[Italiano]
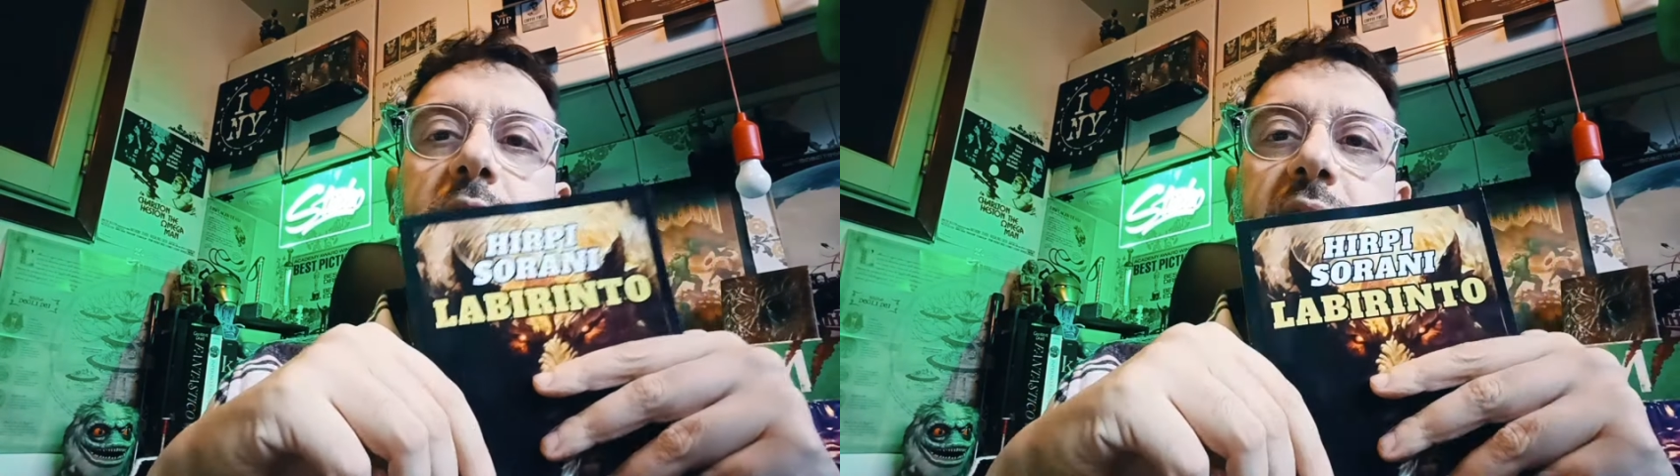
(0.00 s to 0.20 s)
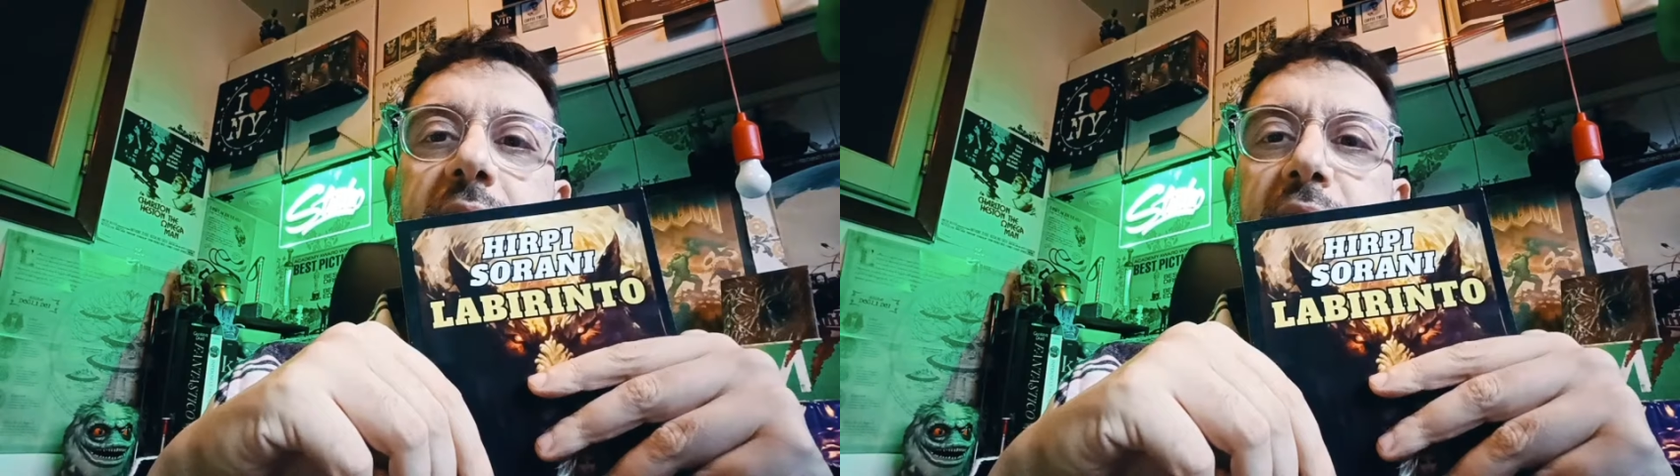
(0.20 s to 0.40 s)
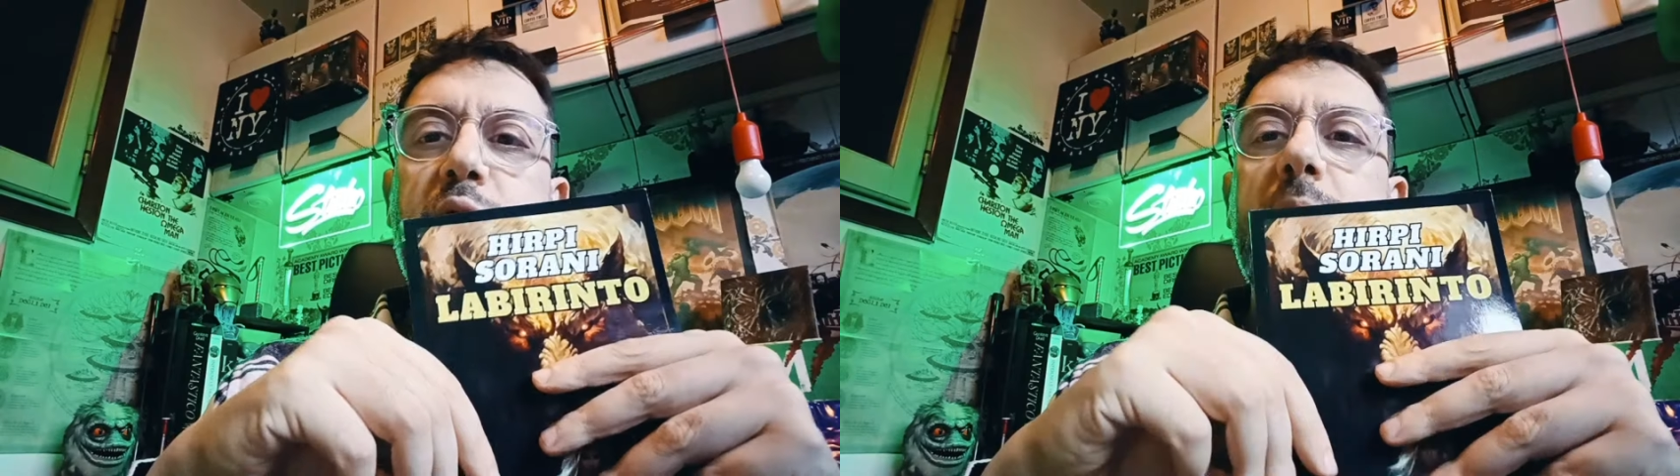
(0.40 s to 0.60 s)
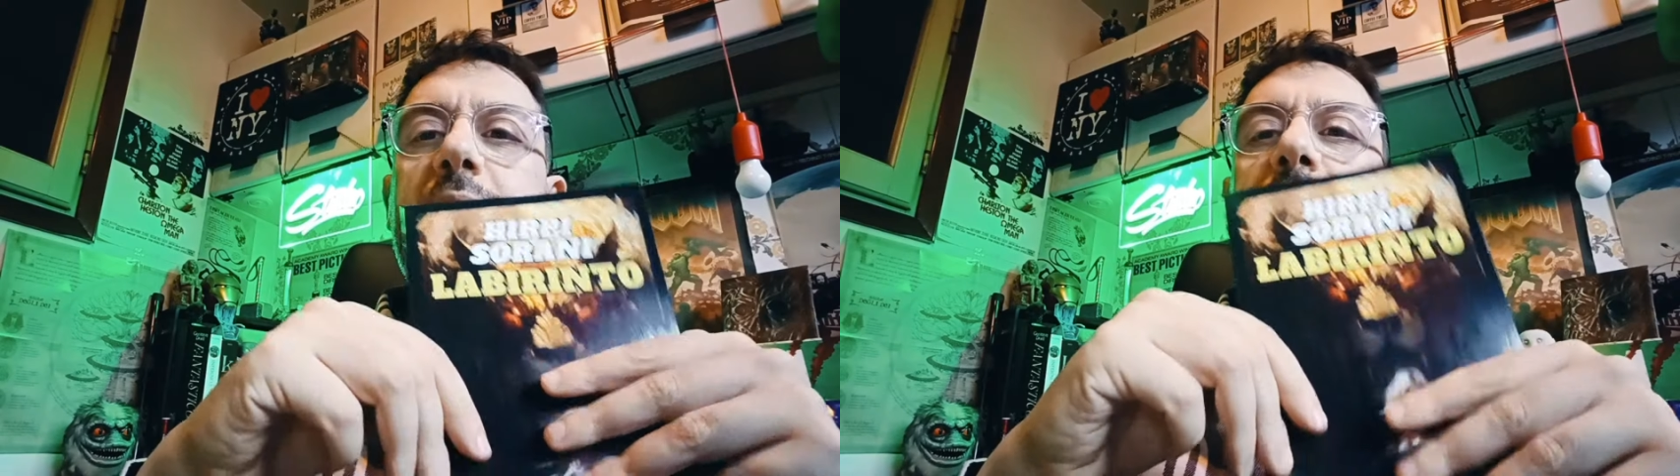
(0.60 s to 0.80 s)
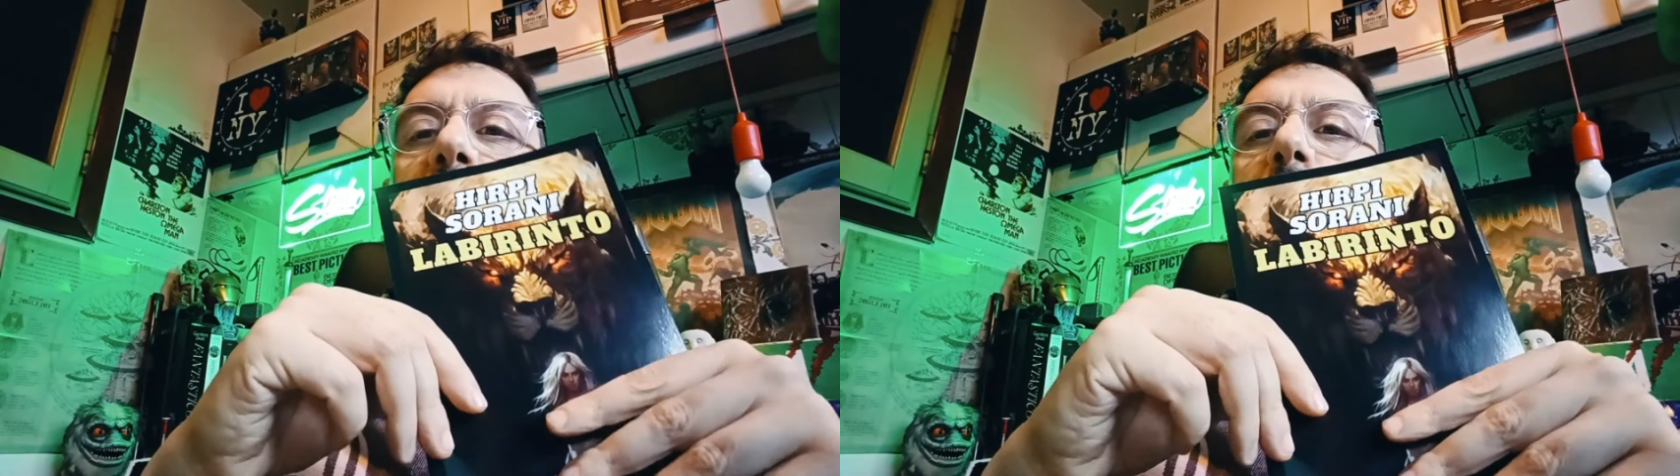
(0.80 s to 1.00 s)
se tanto mi
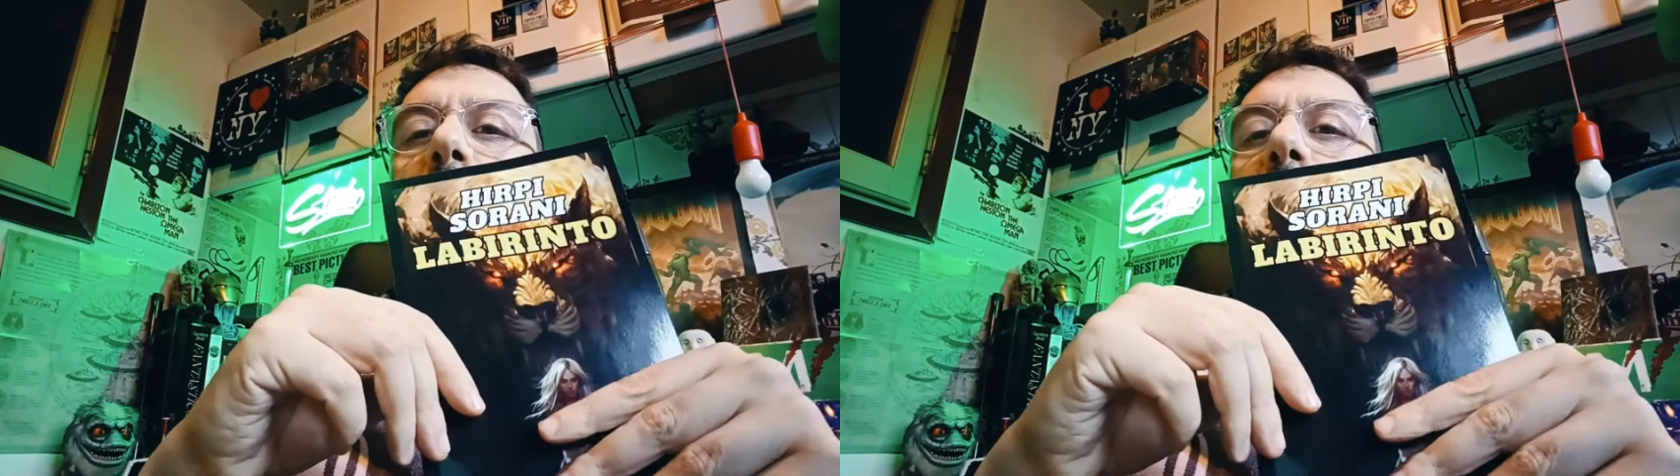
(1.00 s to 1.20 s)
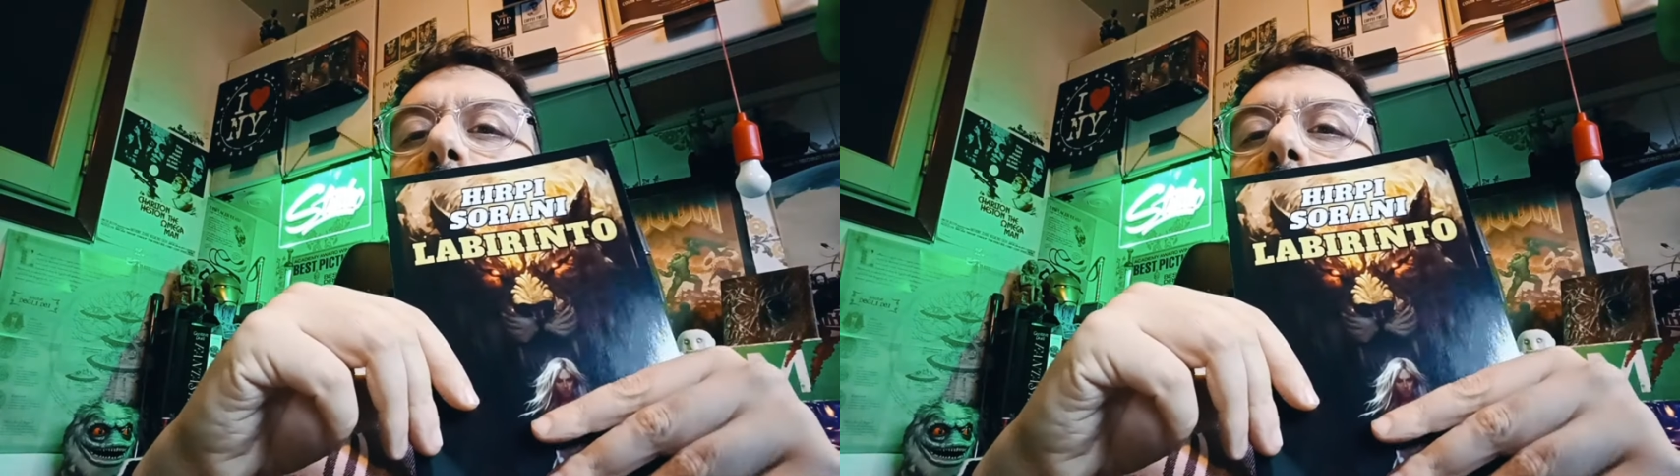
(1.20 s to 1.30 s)
da tanto